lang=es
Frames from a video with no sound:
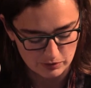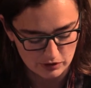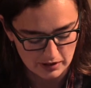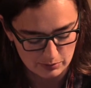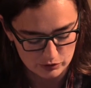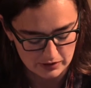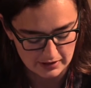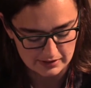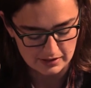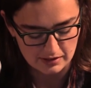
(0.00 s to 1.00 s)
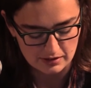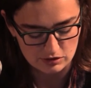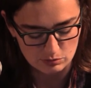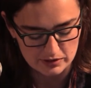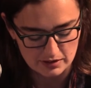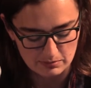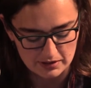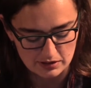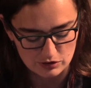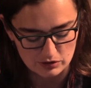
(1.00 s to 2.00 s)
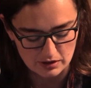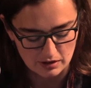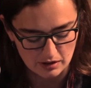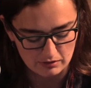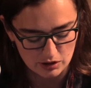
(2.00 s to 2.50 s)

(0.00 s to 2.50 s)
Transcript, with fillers: pero digamos que el sí es como esta invitación a,